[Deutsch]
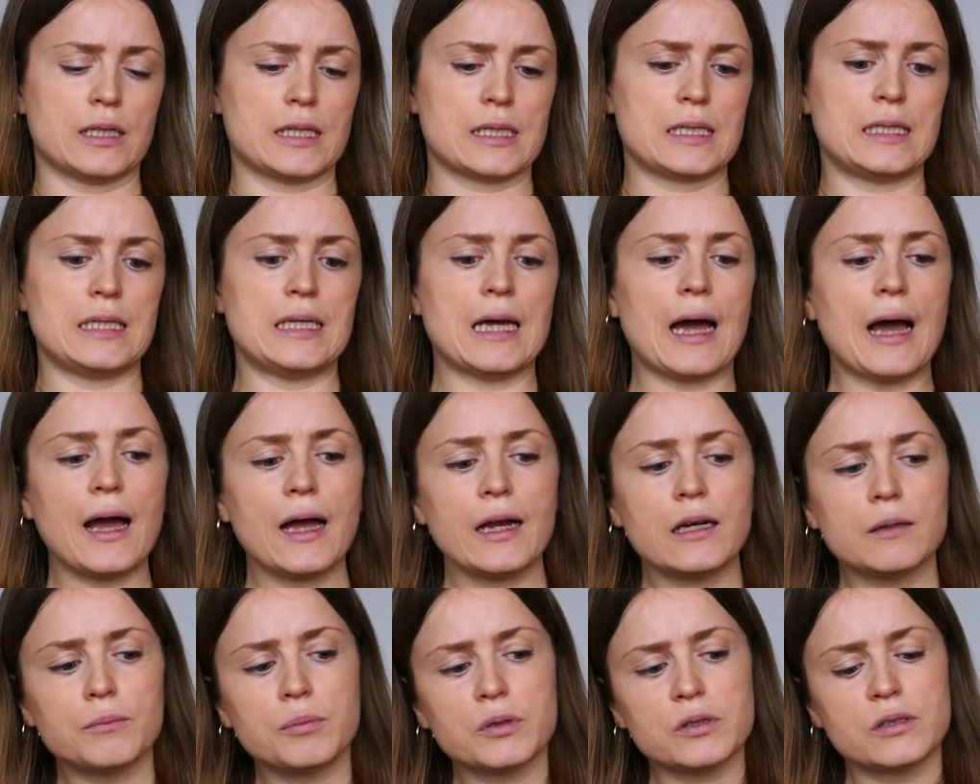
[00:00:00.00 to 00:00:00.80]
dass die
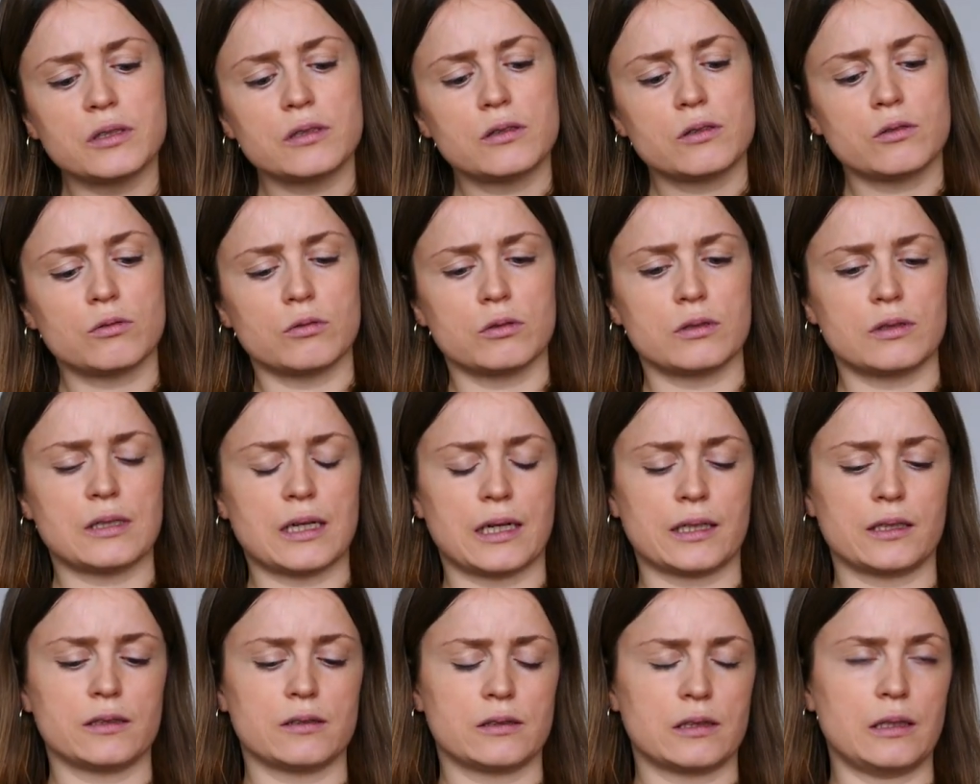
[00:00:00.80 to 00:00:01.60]
eine Position
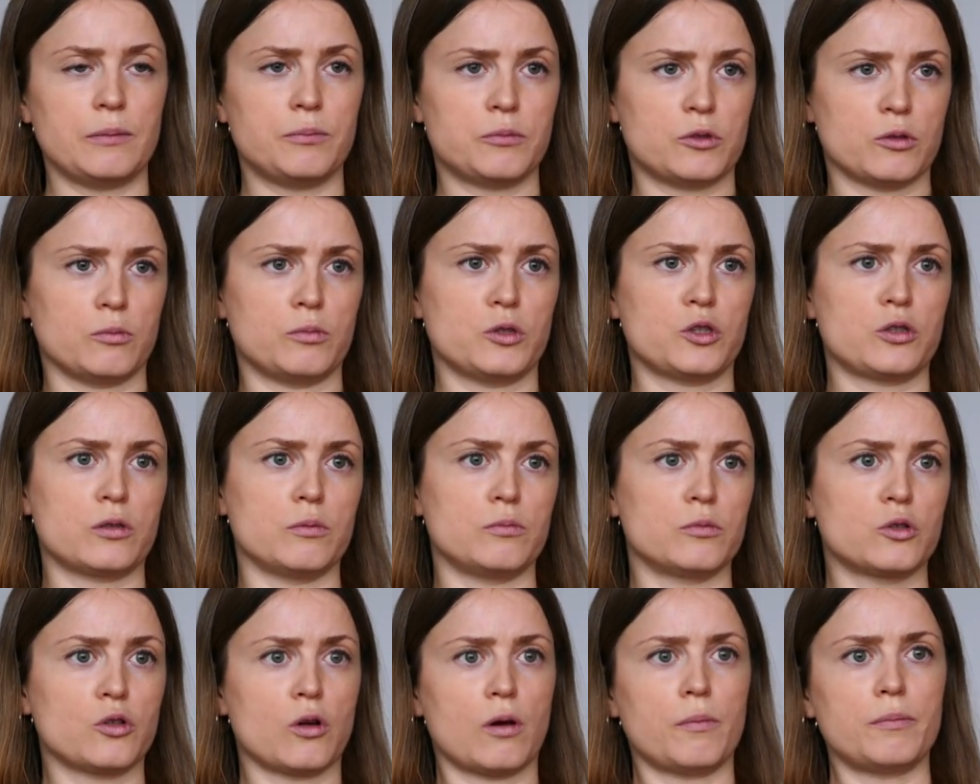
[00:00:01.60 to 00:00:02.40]
sagt, es gibt so
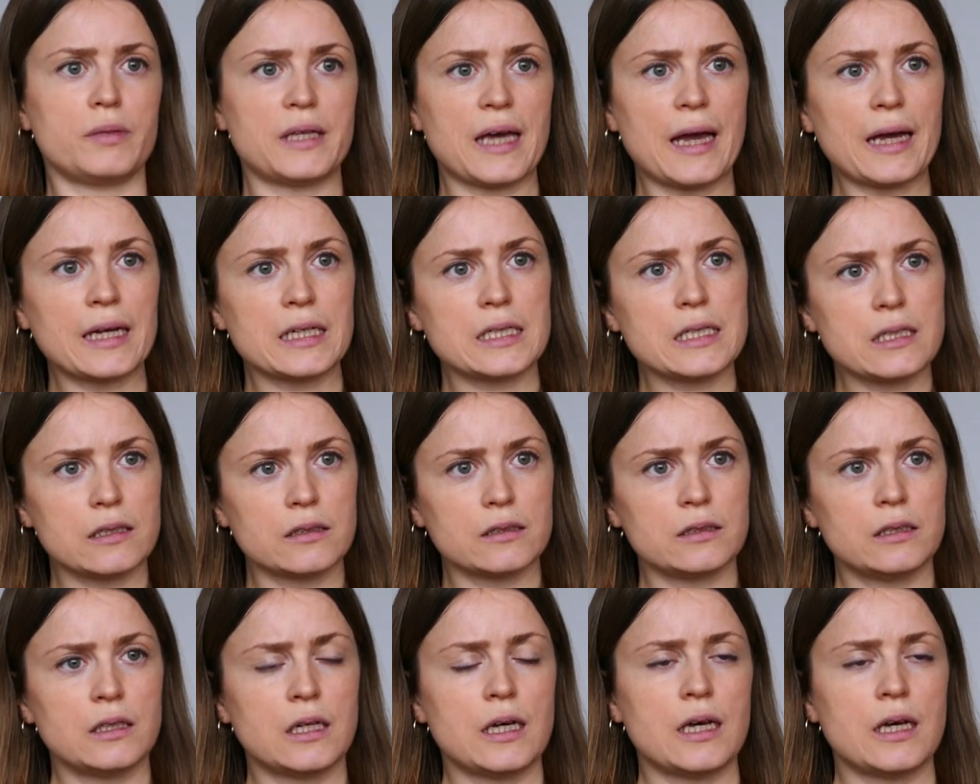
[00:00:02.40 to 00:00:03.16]
bestimmte Objekte,